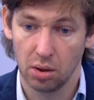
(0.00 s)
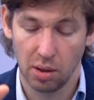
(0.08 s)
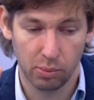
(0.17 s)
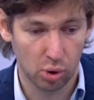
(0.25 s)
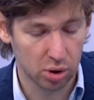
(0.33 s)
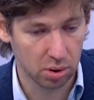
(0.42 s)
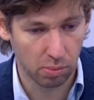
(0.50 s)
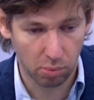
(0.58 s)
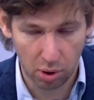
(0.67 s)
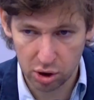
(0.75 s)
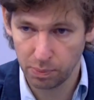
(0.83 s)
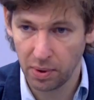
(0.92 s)
Там нужно
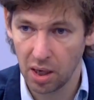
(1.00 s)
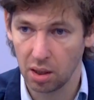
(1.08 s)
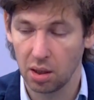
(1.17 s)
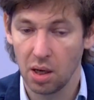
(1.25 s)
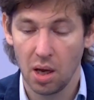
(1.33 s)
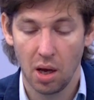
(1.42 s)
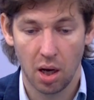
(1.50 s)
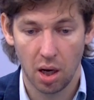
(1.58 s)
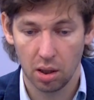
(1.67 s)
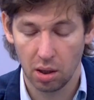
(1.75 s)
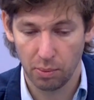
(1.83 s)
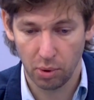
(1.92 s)
больше парк,
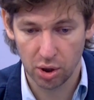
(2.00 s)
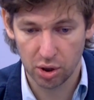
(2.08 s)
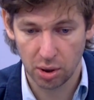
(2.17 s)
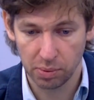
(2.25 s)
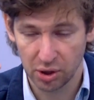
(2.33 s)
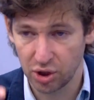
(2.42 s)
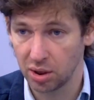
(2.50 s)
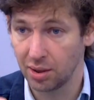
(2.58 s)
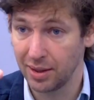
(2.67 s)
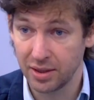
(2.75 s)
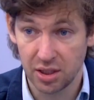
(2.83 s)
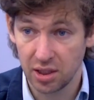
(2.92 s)
а, а, больше площадок
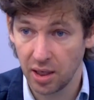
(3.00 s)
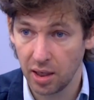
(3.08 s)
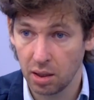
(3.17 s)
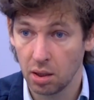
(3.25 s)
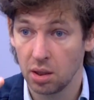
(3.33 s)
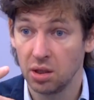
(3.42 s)
для детей,